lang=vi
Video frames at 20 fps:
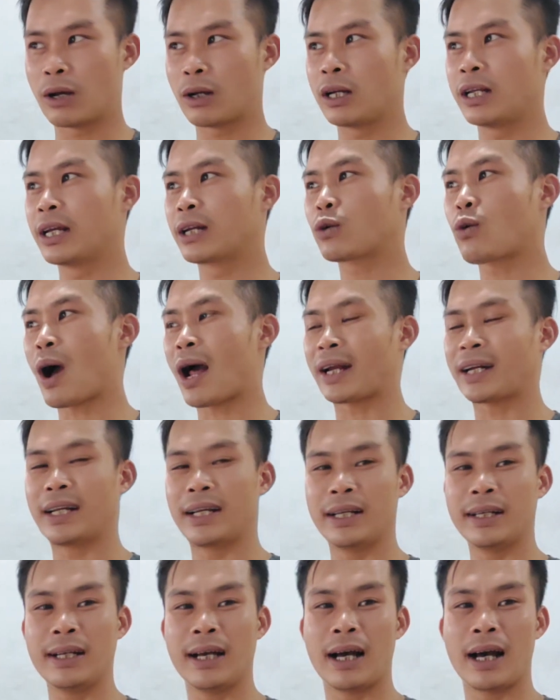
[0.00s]
liên quan
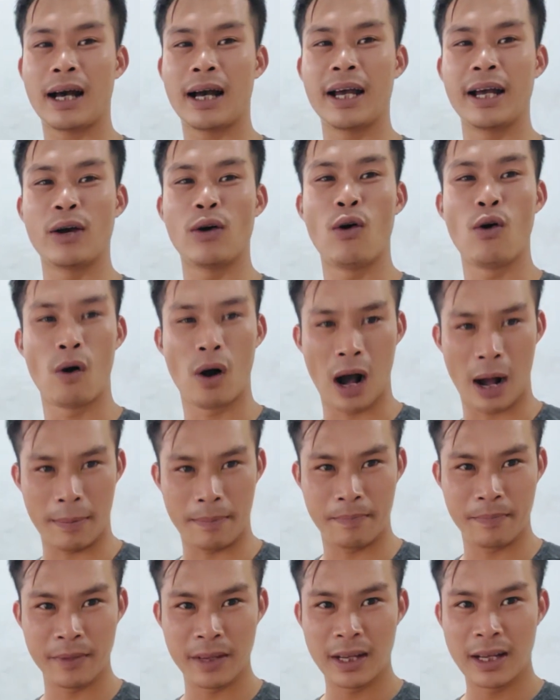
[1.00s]
đến uh, hệ hô hấp
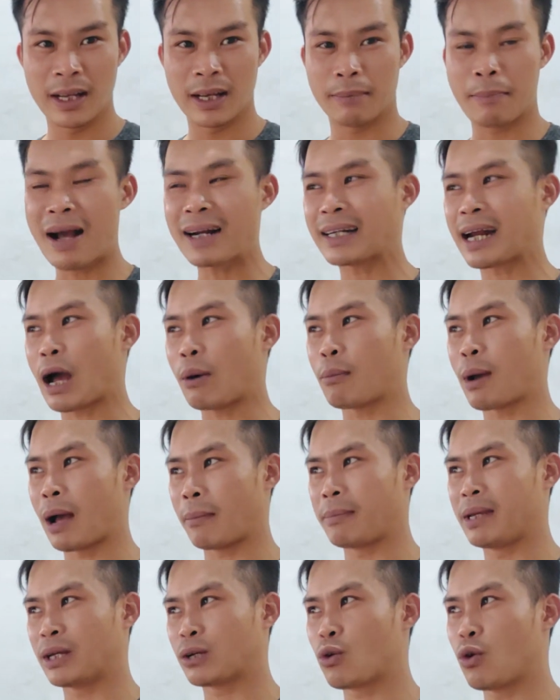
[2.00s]
bác nào
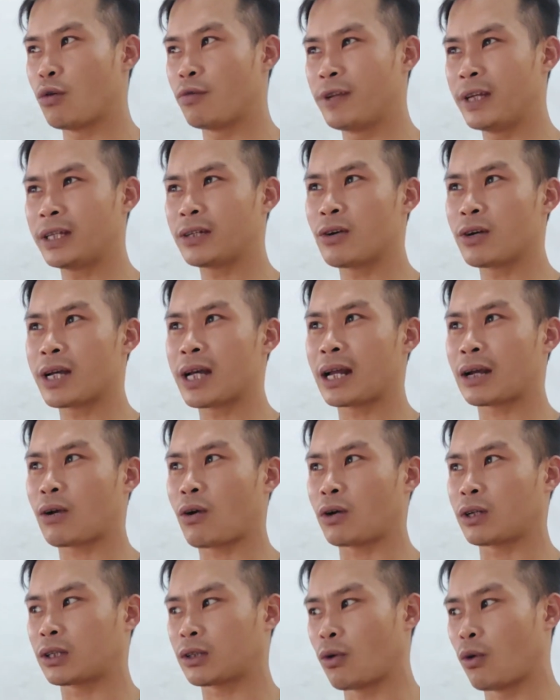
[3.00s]
mà bị covid có nghĩa là
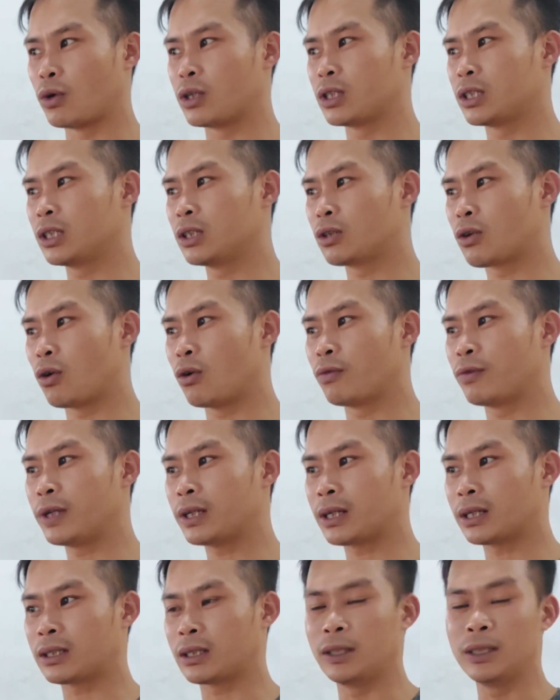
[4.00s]
còn tồn dư
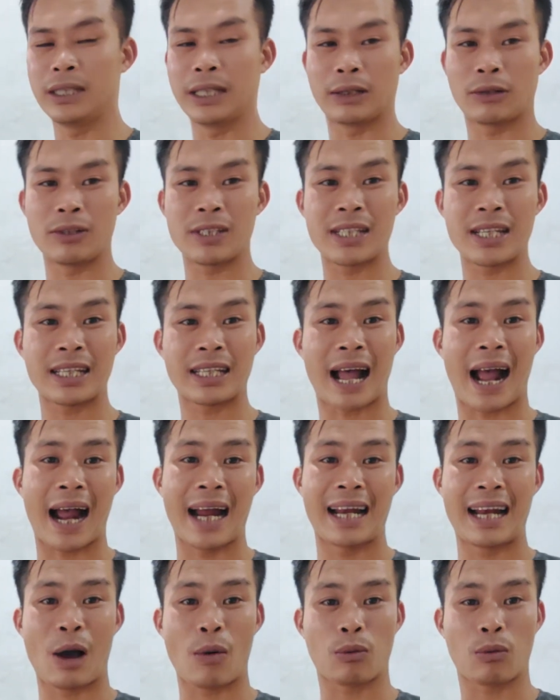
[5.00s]
covid các thứ thì nó sẽ
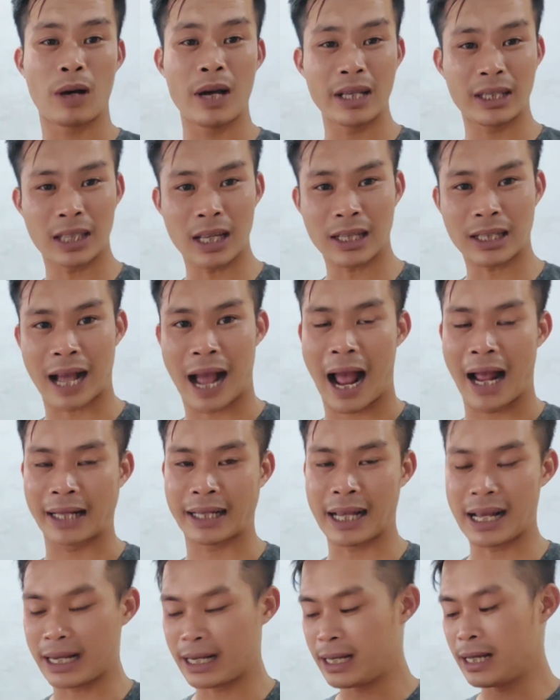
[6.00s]
thải lọc hết tất cả
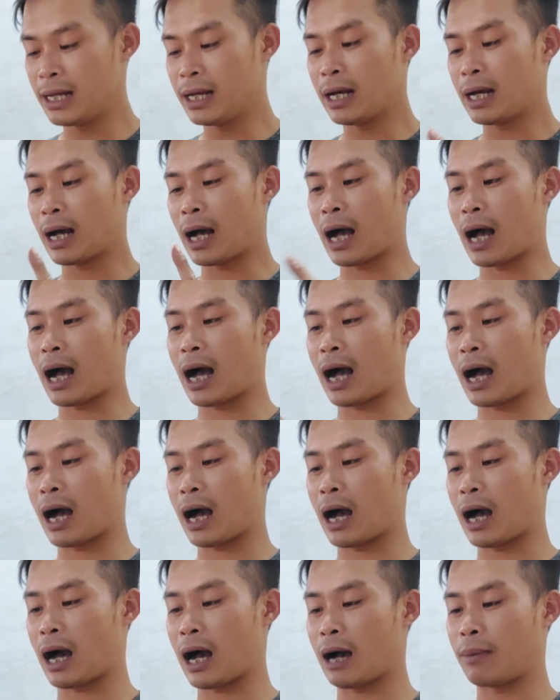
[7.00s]
nhá
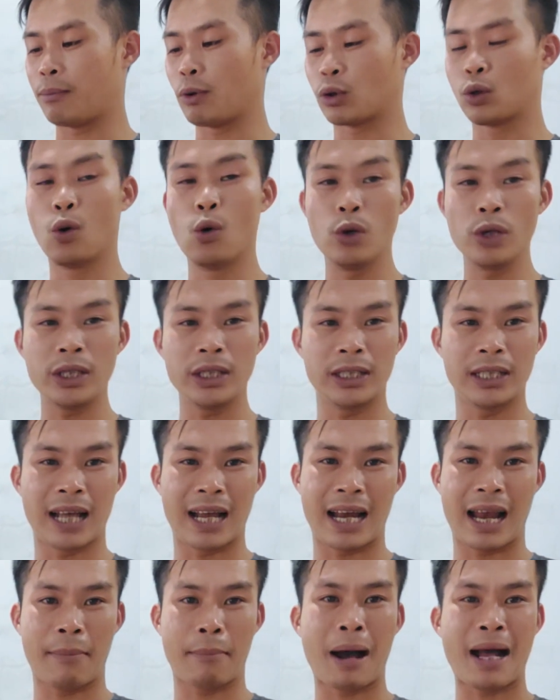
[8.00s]
à, một hũ như
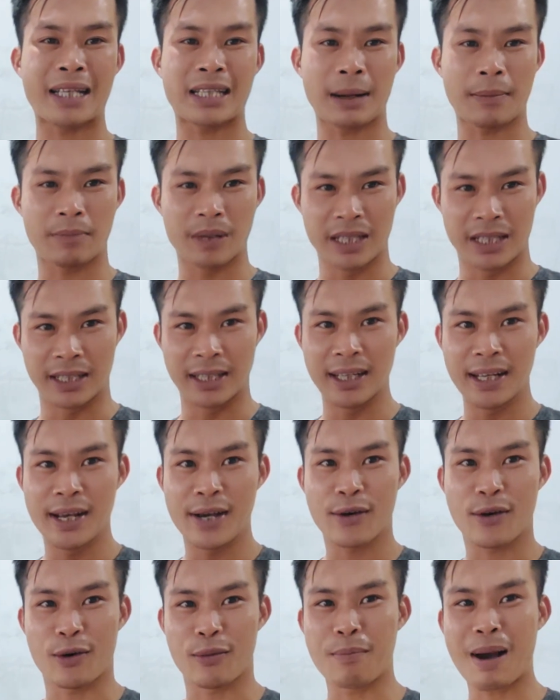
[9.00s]
này là 300 nghìn
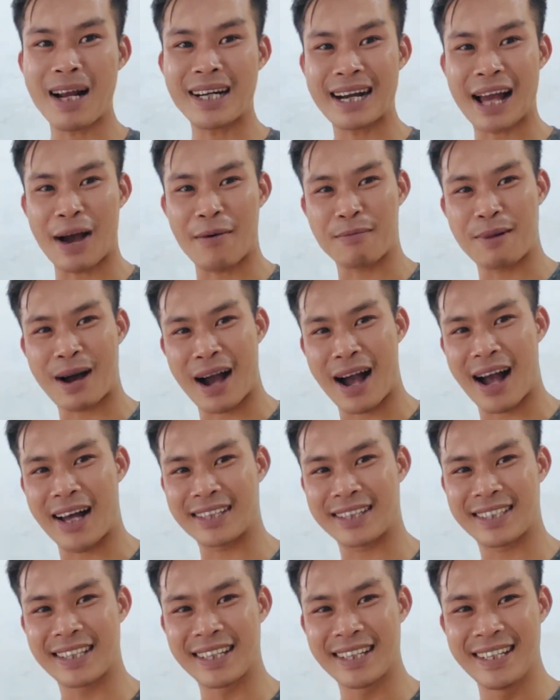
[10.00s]
còn bác nào
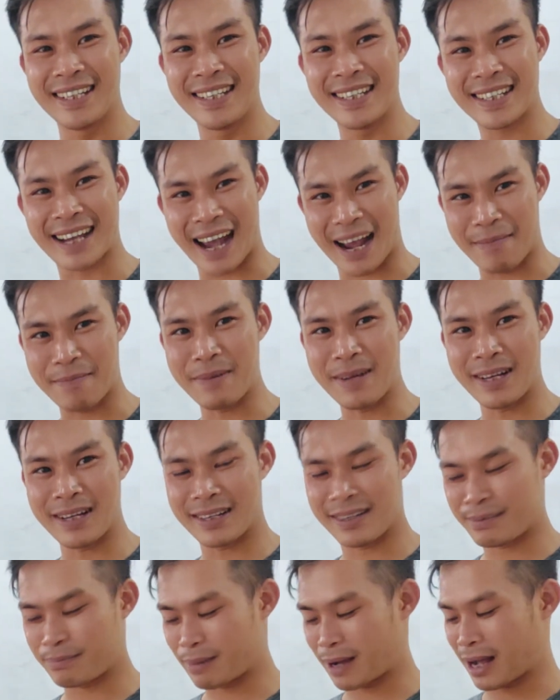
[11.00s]
mà sinh lý kém
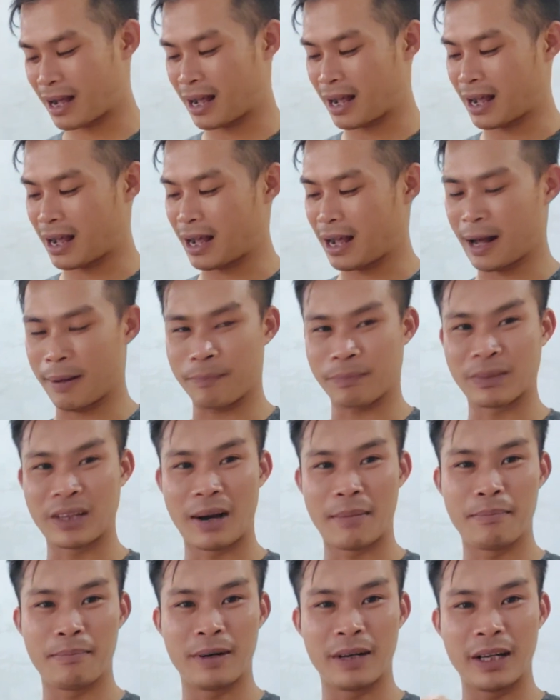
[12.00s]
ấy mà
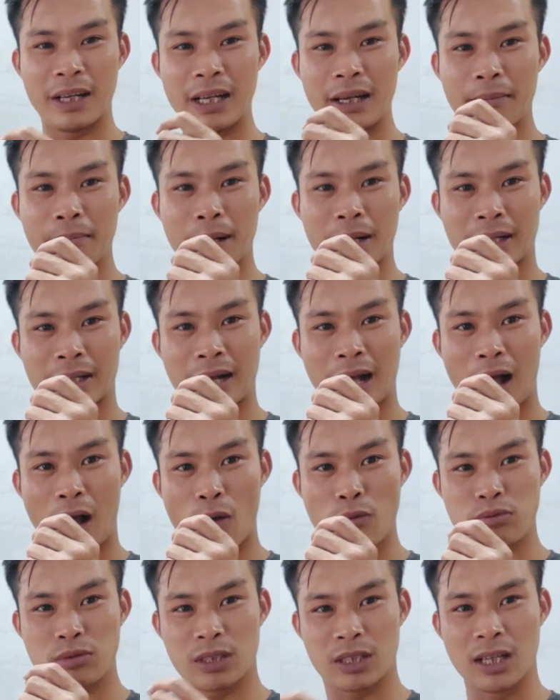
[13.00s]
ngâm với mật
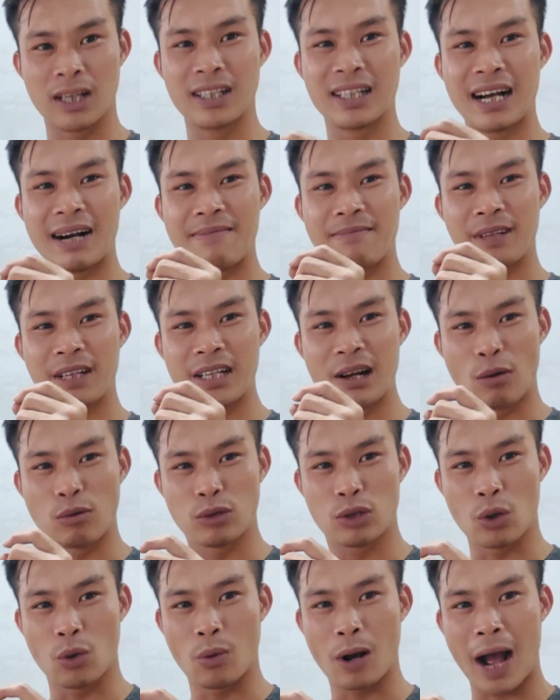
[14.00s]
ong rừng ngâm với
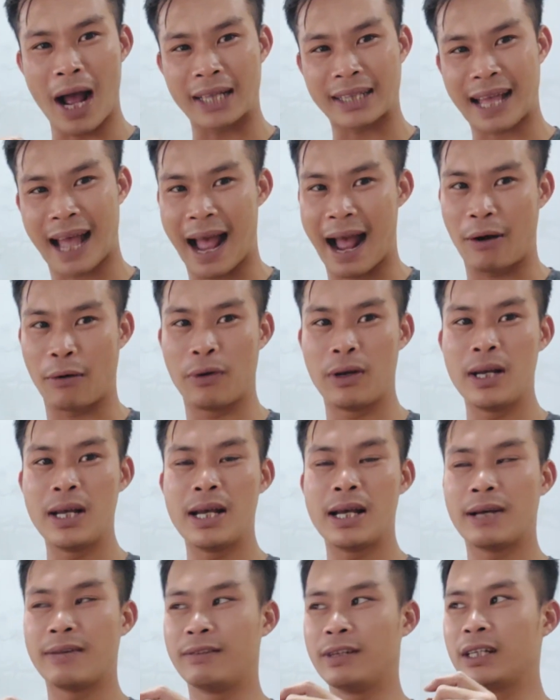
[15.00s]
đông trùng hạ thảo
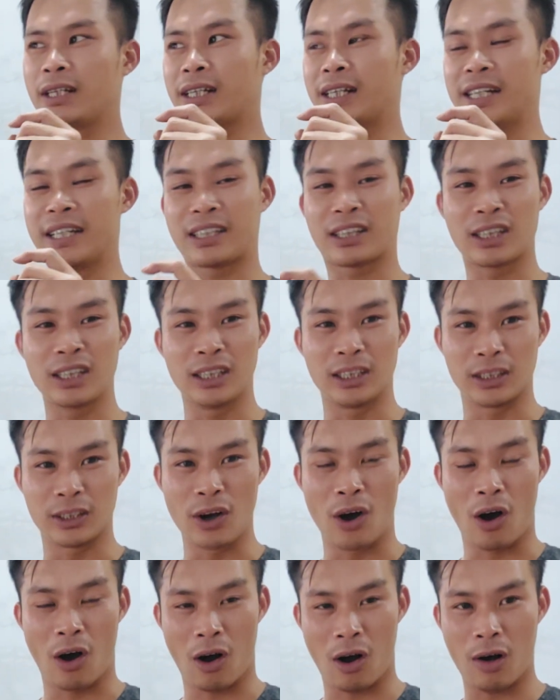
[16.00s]
với kỳ tử
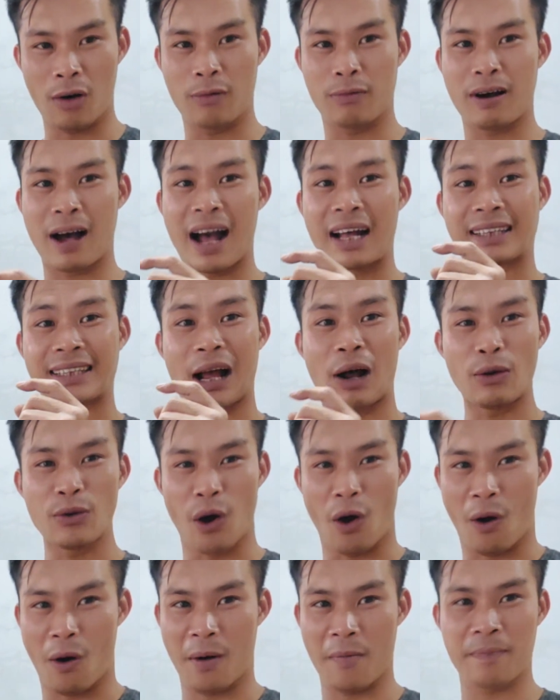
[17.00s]
đỏ và táo
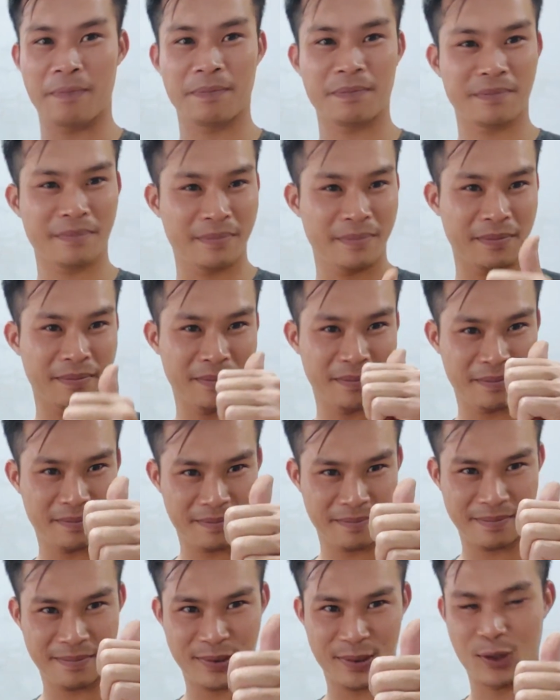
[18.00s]
đỏ
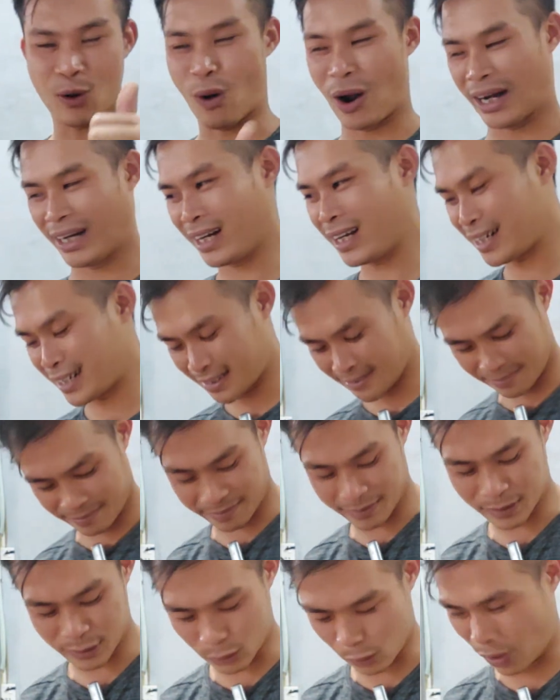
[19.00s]
chuẩn đấy
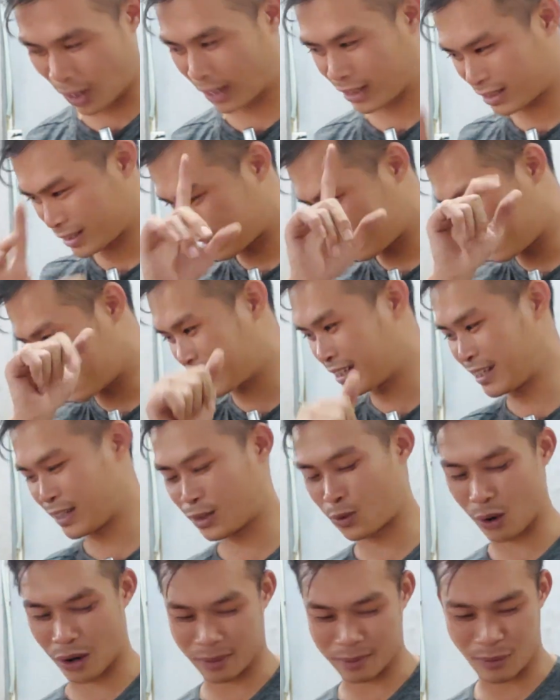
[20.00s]
chuẩn cực kỳ
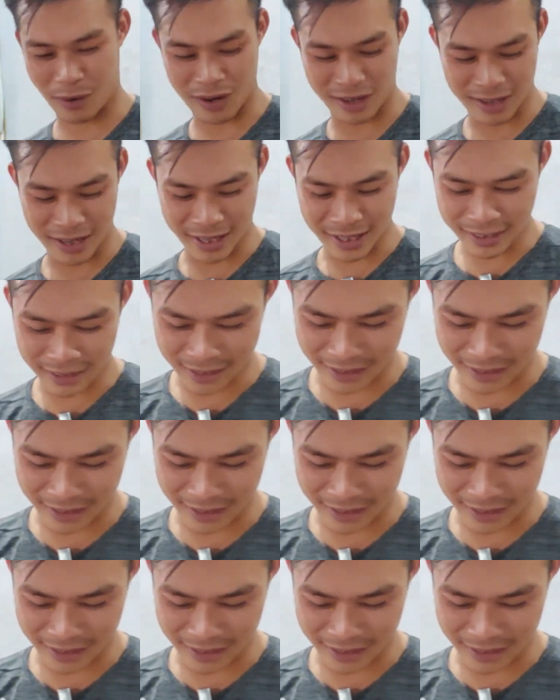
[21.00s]
chuẩn mọi người cứ